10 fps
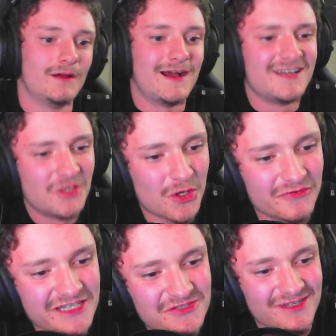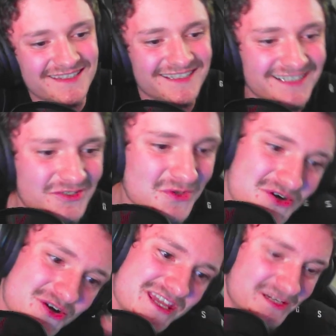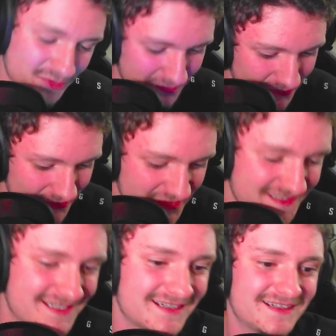Allez, on revient sur un terrain qu'on connaît un peu plus.